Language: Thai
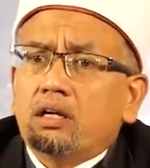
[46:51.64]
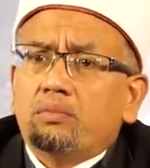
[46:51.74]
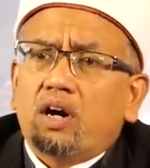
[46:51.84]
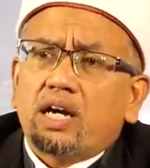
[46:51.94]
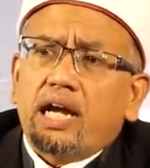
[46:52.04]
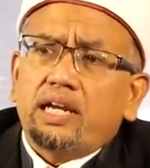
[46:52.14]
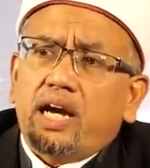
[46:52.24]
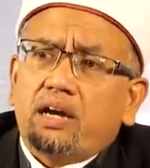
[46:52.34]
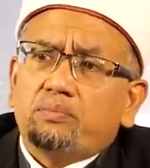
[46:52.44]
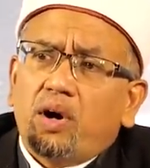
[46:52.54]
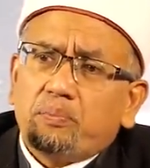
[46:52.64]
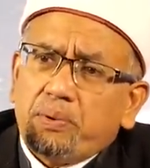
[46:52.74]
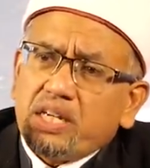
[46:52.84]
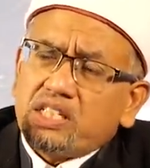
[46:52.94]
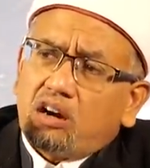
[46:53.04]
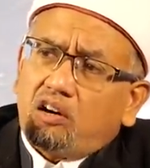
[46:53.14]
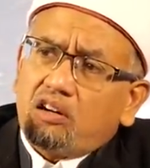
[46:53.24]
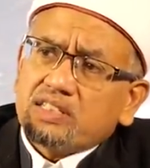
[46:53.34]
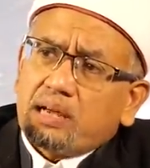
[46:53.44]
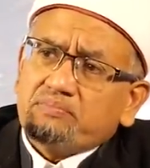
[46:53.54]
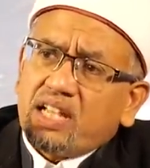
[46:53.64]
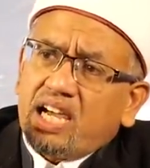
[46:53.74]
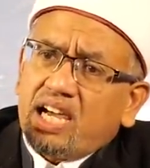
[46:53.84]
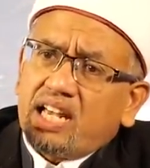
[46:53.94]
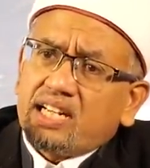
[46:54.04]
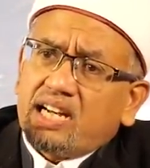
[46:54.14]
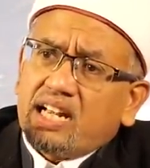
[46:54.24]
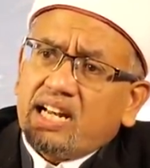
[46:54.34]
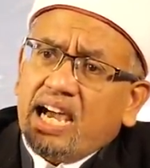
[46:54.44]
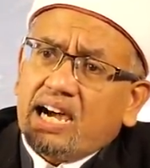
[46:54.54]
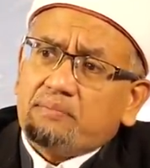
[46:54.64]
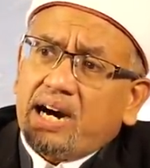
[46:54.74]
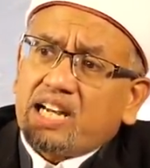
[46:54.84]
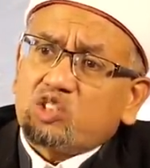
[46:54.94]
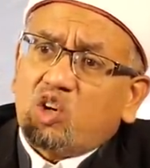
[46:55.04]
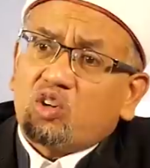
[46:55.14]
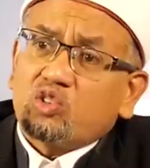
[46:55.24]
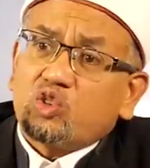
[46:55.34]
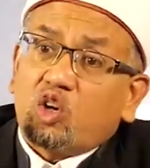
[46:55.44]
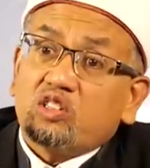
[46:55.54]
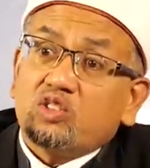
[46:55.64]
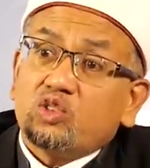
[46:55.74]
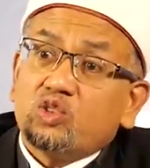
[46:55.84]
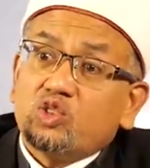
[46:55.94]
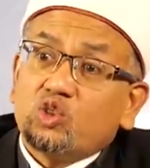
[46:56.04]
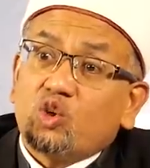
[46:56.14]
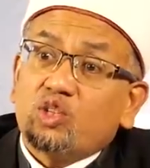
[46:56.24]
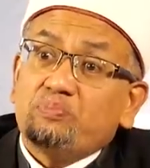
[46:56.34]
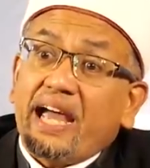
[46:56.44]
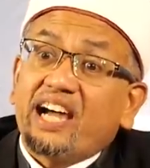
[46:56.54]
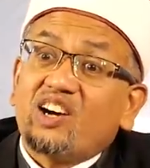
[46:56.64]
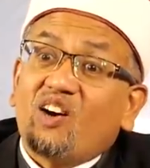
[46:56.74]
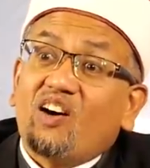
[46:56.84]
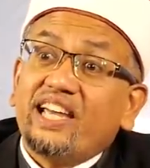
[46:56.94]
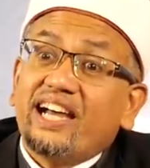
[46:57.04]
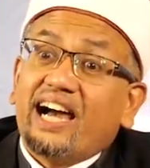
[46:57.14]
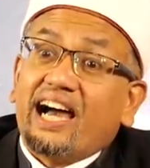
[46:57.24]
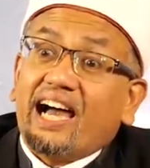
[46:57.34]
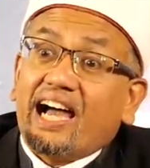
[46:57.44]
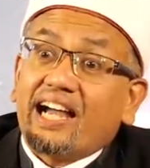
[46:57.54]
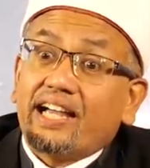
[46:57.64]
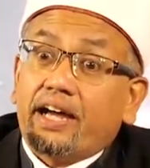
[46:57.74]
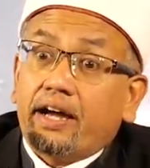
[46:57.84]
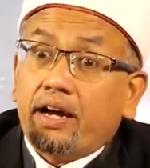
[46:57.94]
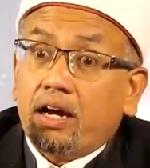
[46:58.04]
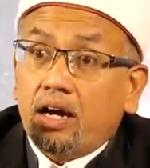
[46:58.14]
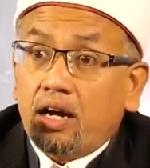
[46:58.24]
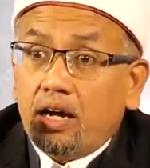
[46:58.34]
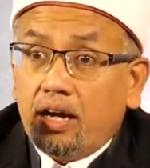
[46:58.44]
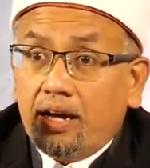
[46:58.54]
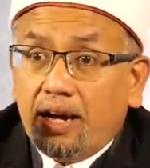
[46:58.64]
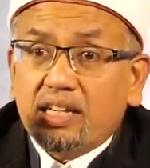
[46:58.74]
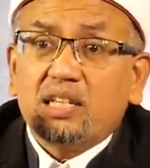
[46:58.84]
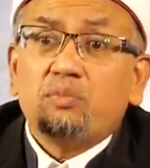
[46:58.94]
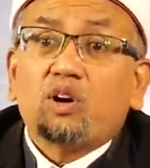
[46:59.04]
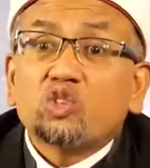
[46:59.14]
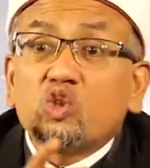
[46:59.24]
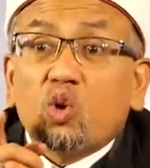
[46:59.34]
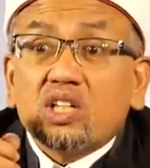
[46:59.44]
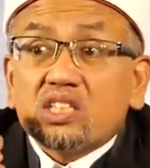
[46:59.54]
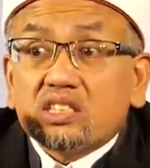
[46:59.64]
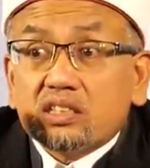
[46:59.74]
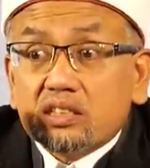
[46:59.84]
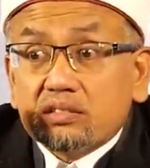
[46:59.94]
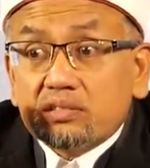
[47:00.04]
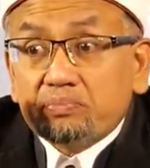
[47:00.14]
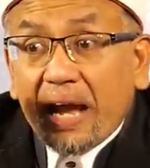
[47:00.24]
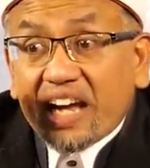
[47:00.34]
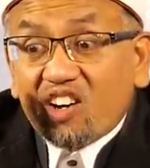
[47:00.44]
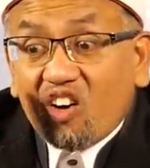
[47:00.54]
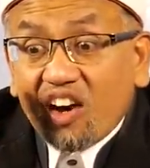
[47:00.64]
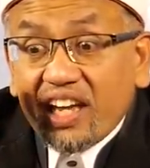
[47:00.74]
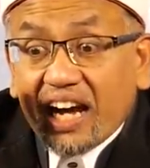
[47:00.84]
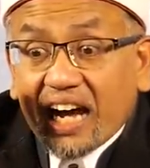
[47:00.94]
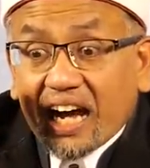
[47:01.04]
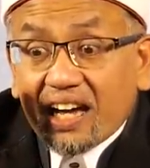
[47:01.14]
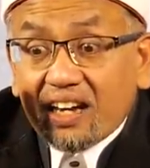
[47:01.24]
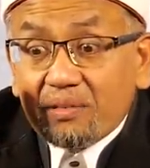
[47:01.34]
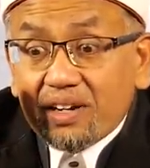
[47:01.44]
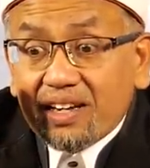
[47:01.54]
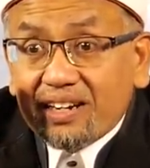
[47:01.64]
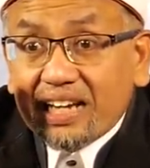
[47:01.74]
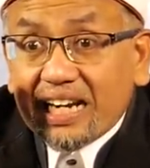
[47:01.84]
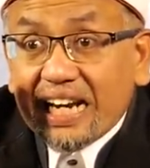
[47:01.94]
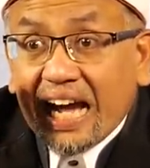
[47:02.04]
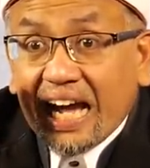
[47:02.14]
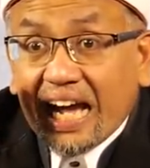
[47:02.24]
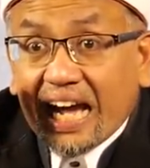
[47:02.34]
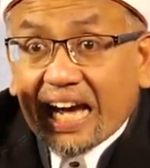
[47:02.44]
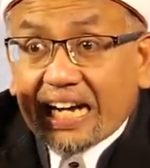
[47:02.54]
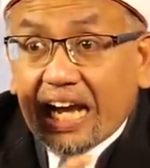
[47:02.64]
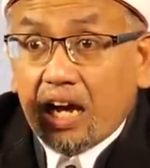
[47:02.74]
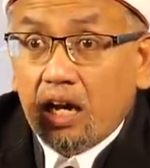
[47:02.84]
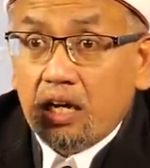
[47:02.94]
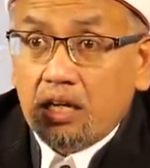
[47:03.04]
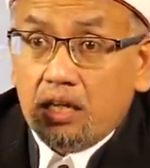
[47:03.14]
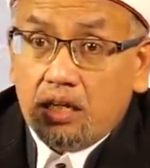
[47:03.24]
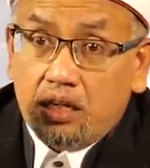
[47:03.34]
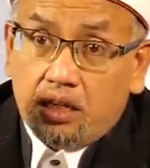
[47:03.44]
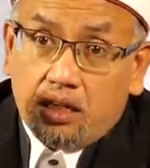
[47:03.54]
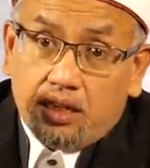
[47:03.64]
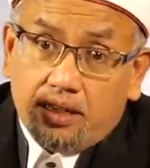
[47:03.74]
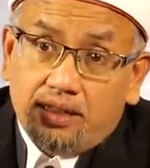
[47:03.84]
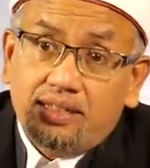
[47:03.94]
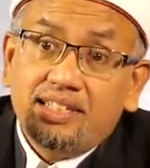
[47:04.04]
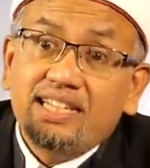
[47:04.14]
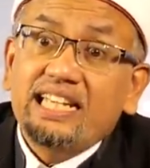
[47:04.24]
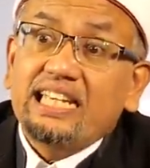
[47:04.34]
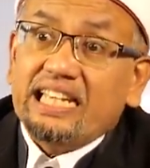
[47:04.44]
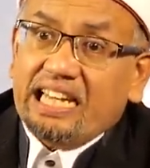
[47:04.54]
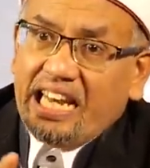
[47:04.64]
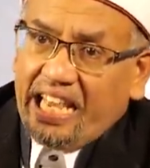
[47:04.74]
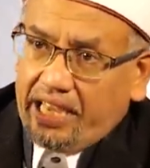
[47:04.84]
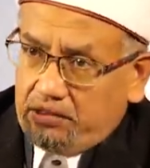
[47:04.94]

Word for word: เพราะอะไรล่ะเพราะเป็นเจ้าของตำนานไงเหรียญ5 บาทตกจุดแบงรอยหาไงไอ้ที่บอกจุดแบงรอยหาเหรียญ5เนี่ยนี่แหละ